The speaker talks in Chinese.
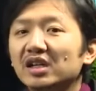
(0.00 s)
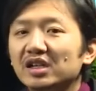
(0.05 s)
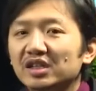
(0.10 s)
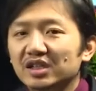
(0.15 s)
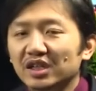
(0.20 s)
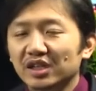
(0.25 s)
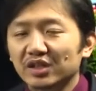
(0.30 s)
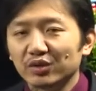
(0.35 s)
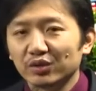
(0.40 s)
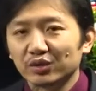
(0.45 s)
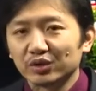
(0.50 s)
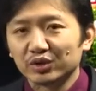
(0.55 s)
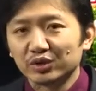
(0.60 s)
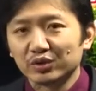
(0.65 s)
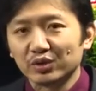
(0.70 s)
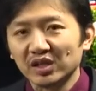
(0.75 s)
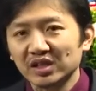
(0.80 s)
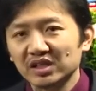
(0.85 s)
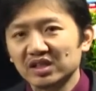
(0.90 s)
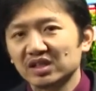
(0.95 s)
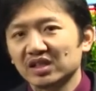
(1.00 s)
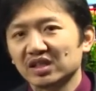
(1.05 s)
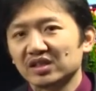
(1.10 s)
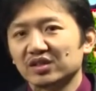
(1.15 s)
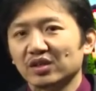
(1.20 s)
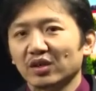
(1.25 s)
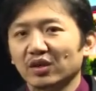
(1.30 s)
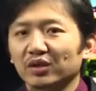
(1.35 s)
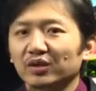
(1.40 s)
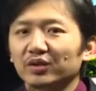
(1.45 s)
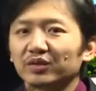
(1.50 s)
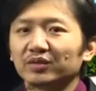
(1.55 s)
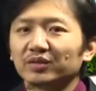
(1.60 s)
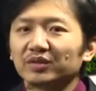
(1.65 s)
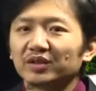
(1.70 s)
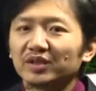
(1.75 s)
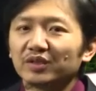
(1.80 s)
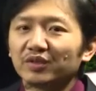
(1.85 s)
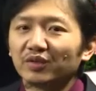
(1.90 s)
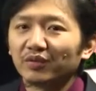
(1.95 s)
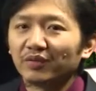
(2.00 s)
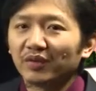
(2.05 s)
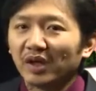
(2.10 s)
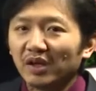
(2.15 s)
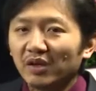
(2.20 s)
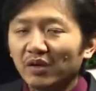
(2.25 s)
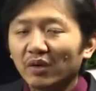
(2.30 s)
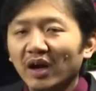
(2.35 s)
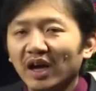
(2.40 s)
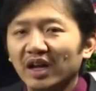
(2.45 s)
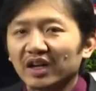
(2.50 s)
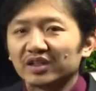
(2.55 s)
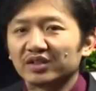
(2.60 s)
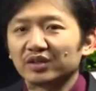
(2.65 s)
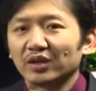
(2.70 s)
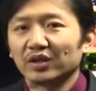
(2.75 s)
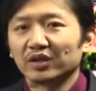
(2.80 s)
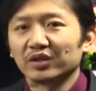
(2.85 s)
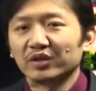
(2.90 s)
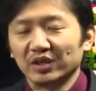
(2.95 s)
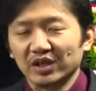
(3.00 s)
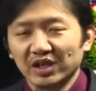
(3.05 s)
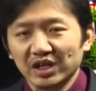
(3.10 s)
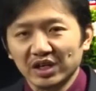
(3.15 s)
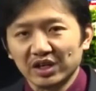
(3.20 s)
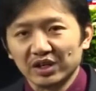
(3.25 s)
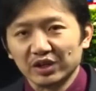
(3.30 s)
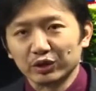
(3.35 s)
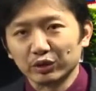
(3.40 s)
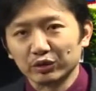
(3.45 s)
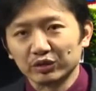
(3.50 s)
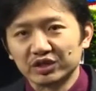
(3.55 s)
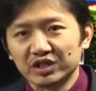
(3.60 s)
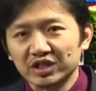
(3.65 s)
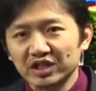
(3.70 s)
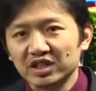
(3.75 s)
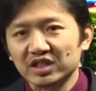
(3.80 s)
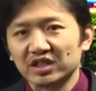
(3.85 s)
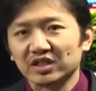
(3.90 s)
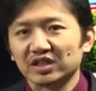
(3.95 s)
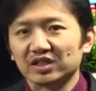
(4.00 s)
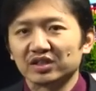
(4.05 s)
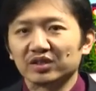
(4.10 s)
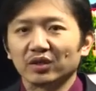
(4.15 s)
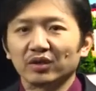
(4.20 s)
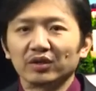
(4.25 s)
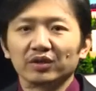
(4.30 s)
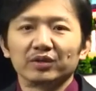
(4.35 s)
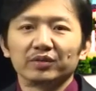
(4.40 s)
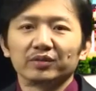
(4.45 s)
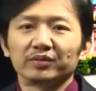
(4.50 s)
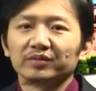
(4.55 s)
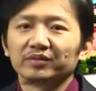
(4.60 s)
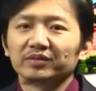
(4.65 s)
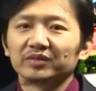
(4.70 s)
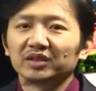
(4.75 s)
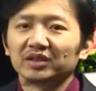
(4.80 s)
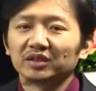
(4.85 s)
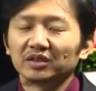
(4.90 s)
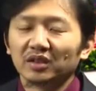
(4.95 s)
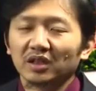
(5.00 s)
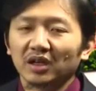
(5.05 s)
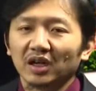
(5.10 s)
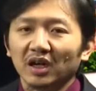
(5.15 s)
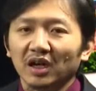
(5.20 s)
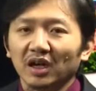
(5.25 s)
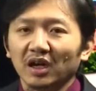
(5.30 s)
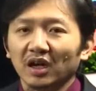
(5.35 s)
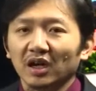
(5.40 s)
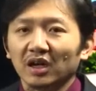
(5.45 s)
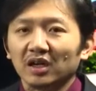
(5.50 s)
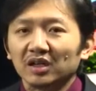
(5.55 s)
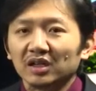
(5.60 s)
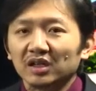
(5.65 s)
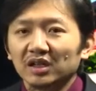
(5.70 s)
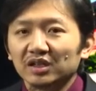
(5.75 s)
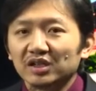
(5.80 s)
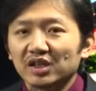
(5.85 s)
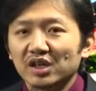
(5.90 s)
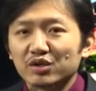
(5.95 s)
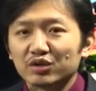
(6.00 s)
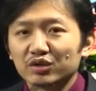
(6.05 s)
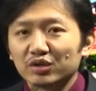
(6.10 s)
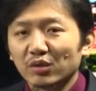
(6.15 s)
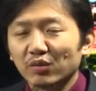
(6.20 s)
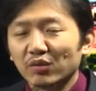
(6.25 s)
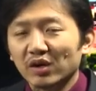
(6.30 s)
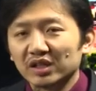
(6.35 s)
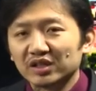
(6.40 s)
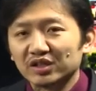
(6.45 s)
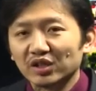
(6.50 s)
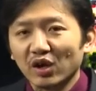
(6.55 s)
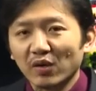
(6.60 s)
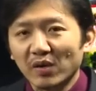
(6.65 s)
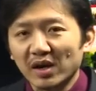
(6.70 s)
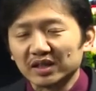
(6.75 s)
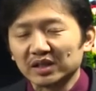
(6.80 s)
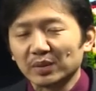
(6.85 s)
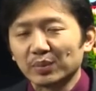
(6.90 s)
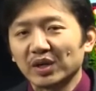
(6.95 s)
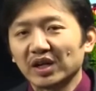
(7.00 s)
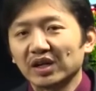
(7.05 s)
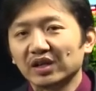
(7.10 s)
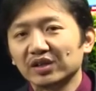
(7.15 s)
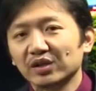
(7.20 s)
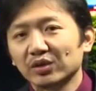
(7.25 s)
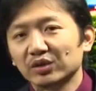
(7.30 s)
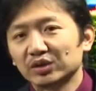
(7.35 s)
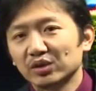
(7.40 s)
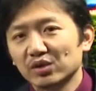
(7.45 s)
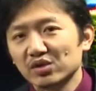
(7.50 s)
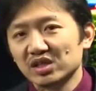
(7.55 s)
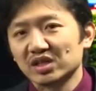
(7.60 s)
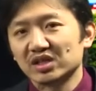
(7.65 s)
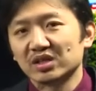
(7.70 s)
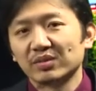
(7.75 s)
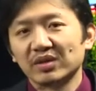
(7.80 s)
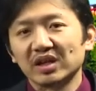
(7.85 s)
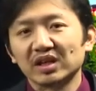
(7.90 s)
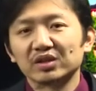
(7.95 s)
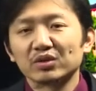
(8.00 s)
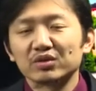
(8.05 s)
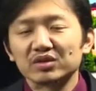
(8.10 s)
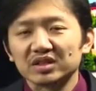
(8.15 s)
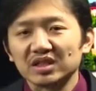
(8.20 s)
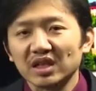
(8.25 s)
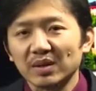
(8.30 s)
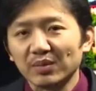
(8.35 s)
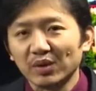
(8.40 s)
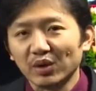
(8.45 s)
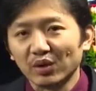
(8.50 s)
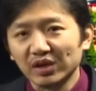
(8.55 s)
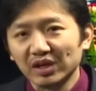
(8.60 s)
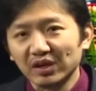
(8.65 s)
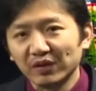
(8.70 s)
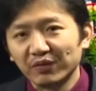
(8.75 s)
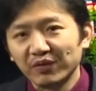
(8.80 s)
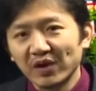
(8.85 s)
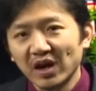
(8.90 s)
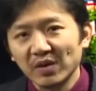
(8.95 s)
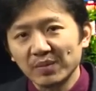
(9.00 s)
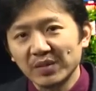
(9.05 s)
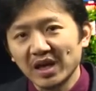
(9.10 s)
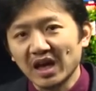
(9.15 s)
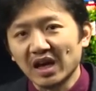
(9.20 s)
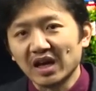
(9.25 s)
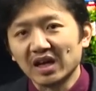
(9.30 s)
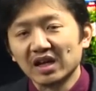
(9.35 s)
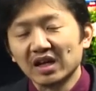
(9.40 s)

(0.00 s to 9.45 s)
是一种学习的交流，一种文化的交流，一种知识的交流啊。也就是说，我交往的朋友都是什么？都是在某一个方面